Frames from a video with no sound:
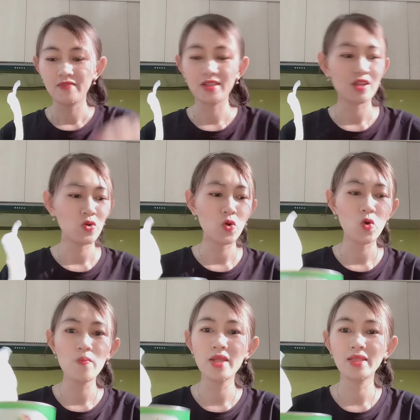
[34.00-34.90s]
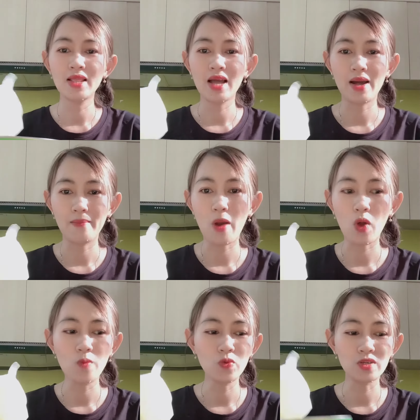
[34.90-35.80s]
và nano cocomin nên là
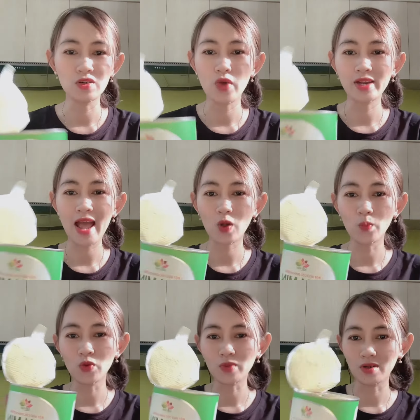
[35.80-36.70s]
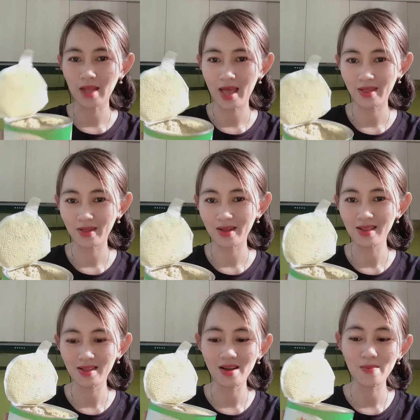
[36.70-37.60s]
bầu không dùng được ngoài ra ai cũng dùng được đây
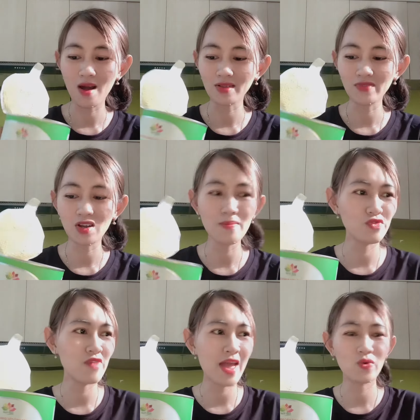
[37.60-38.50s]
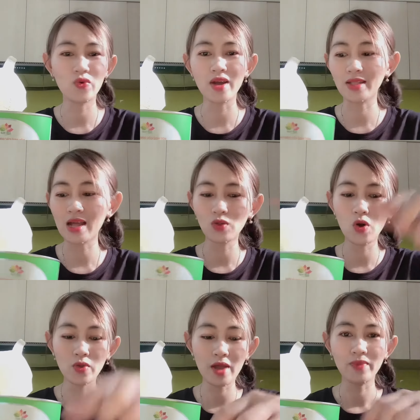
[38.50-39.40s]
rất là thơm ngon nó phải có màu vàng của nghệ
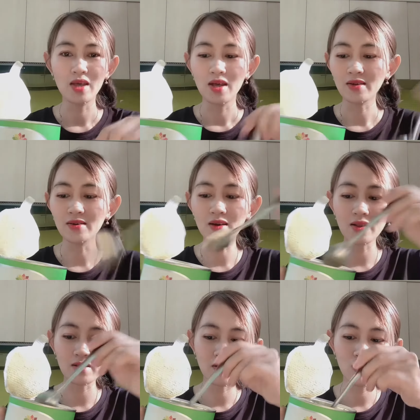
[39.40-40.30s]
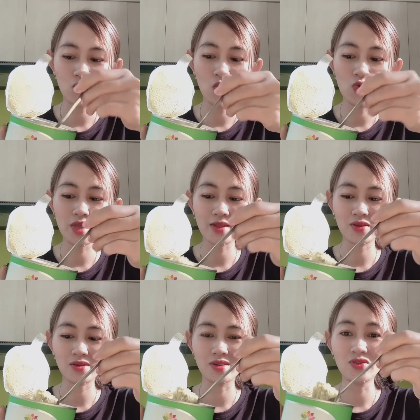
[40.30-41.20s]
nano nha thường đó là tiếng khui luôn nha
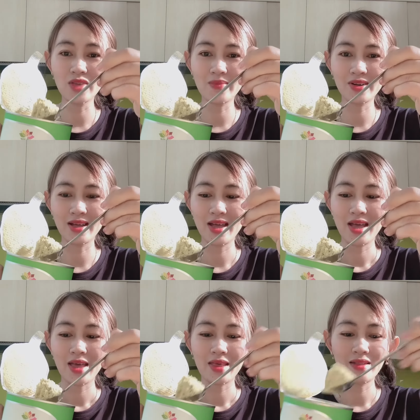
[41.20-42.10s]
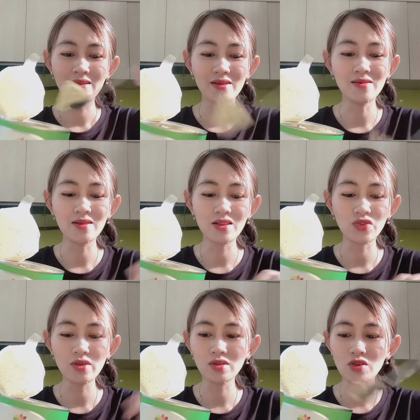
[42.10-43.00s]
xử luôn nha mọi người thì thường đó thì
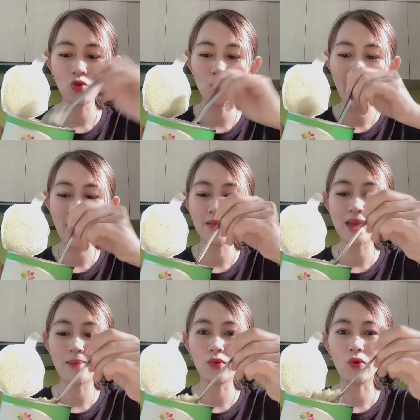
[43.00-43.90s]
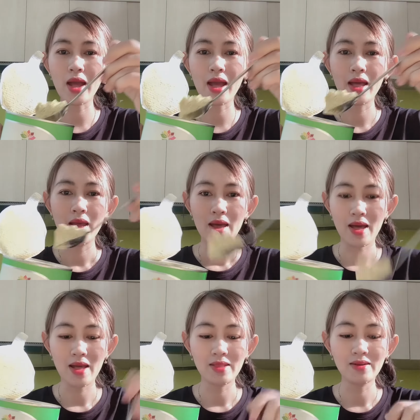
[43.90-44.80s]
tuyến sẽ dùng 2 đến 3 muỗng ha
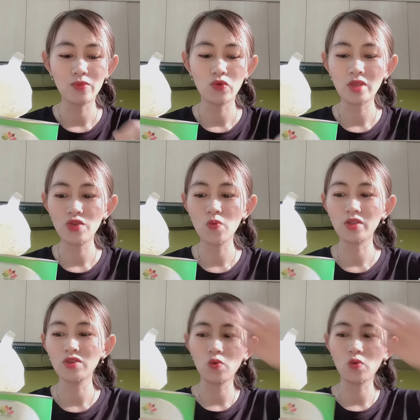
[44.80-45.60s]
à, như là muỗng này dung thì tuyến